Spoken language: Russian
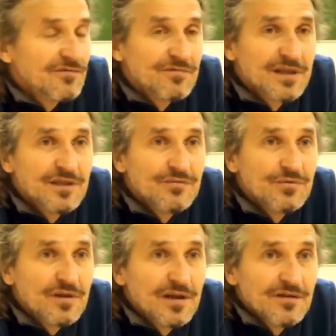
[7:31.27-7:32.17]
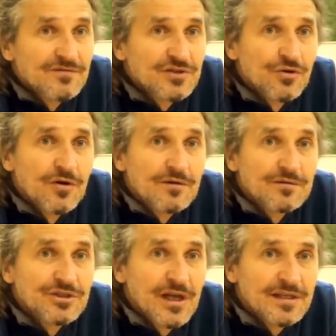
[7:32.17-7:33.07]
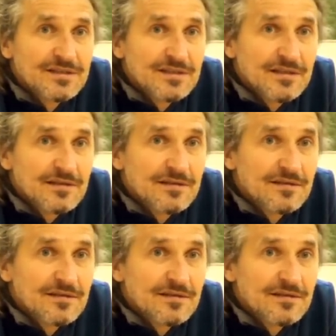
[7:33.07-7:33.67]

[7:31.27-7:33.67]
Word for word: выкидывают. Все, счастье.